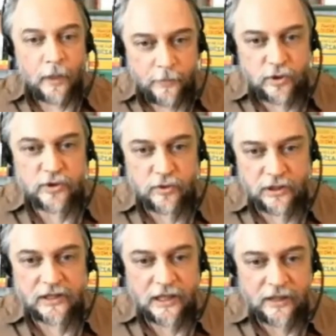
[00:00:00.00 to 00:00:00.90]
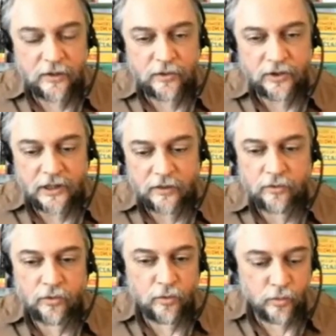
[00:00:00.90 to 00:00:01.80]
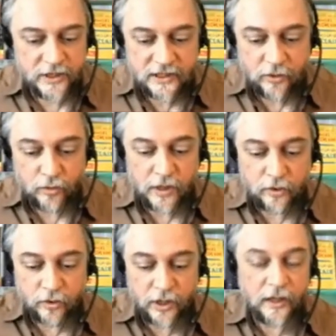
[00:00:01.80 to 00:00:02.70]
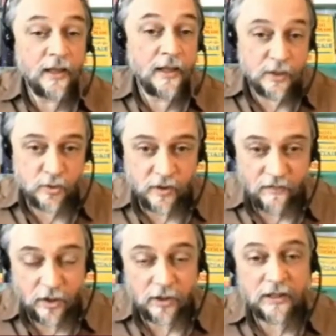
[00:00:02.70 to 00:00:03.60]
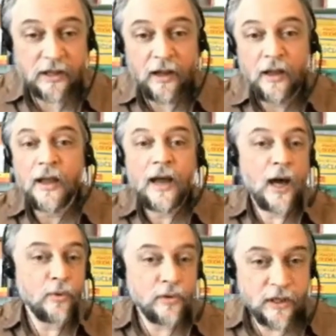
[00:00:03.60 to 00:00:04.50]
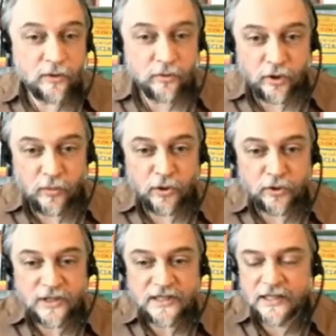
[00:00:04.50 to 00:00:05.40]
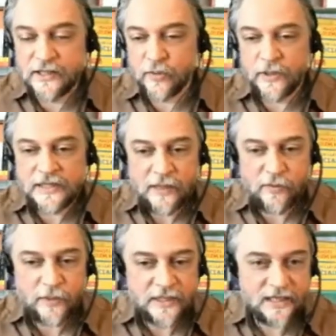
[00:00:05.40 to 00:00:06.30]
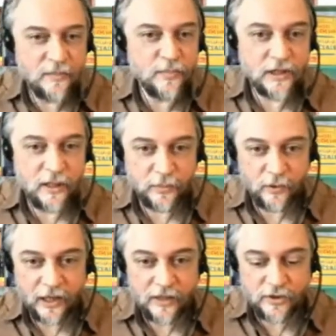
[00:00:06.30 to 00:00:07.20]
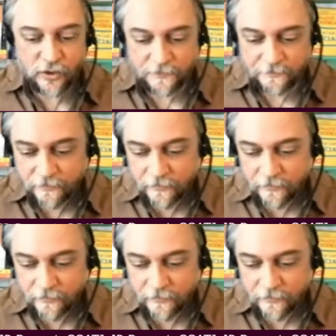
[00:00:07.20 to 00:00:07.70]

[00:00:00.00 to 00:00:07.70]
possono entrare in contatto con questo incubatore che a sua volta ha un network molto esteso, pensiamo per esempio ad Ampio Raggio